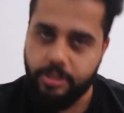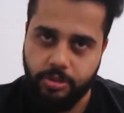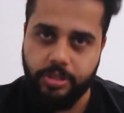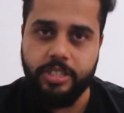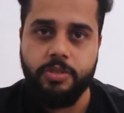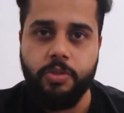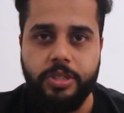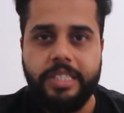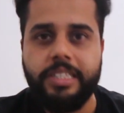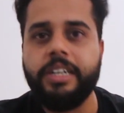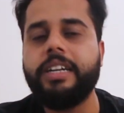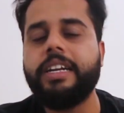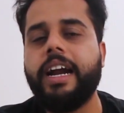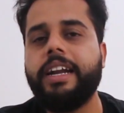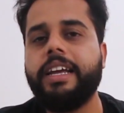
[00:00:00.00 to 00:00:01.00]
सो दिस वॉज द
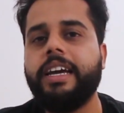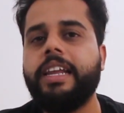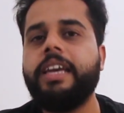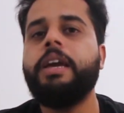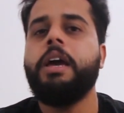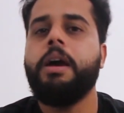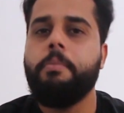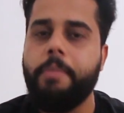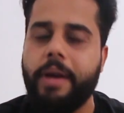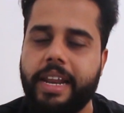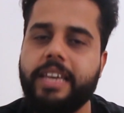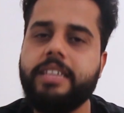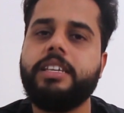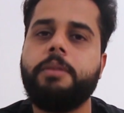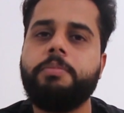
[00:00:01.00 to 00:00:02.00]
थर्ड कैटेगरी
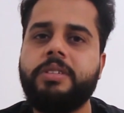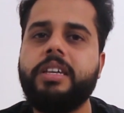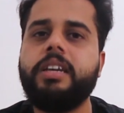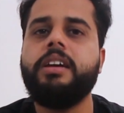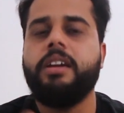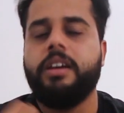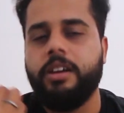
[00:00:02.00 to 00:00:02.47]
मेरे हिसाब से